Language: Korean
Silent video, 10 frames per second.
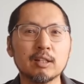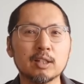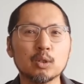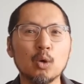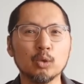
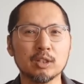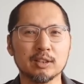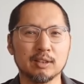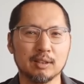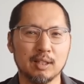그래서
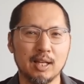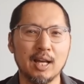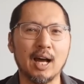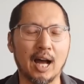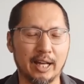오늘은
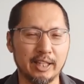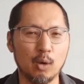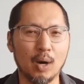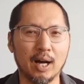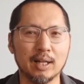
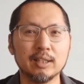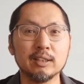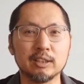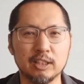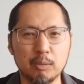아내와
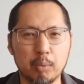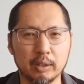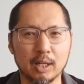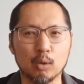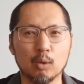
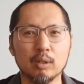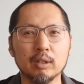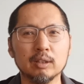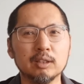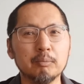질펀하고
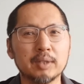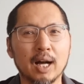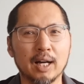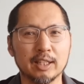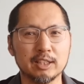
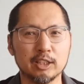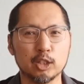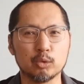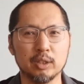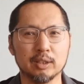음탕하게
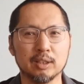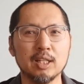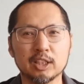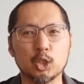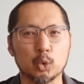즐길 수 있는
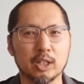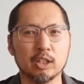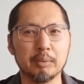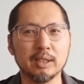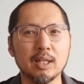
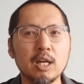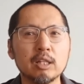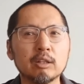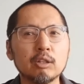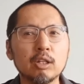기초작업인
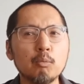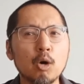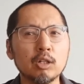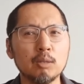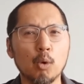
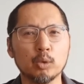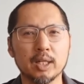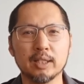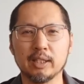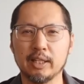팀웍을
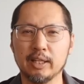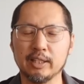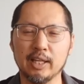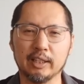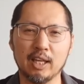복원하는 데 대해
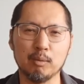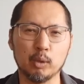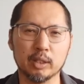이야기해